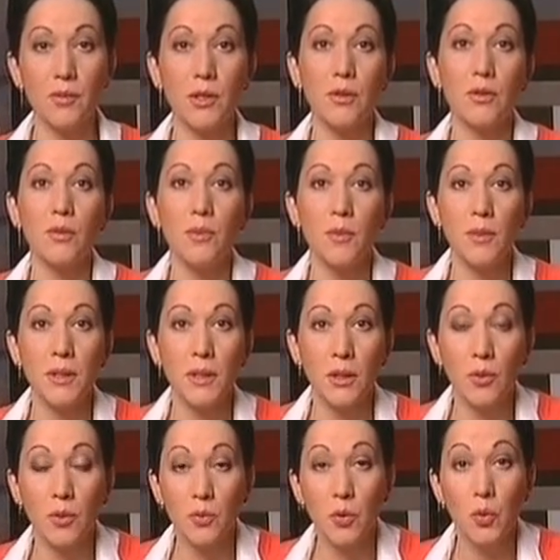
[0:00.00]
мы сегодня
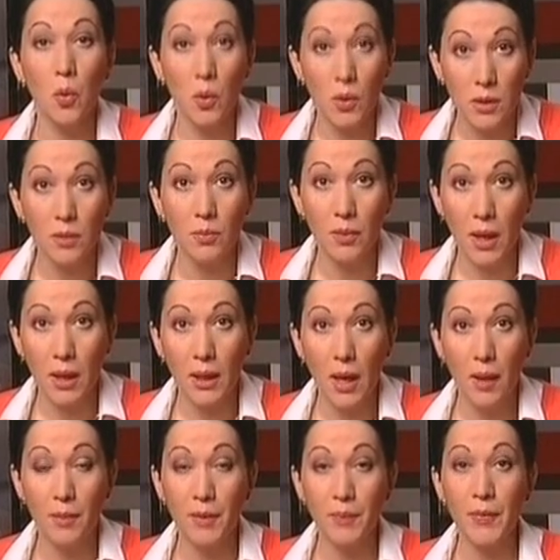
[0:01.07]
побеседуем с гостем
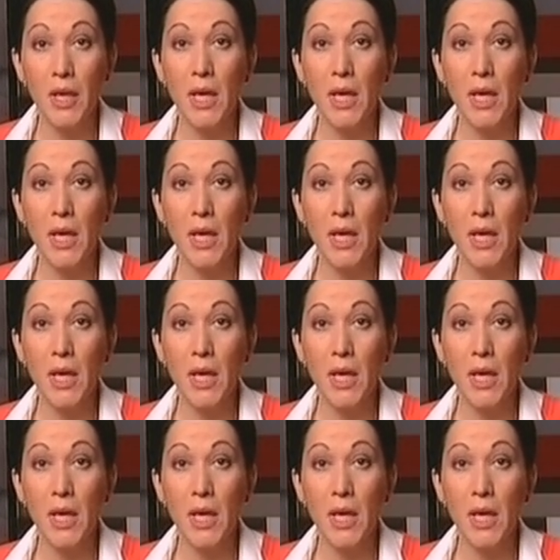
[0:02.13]
программы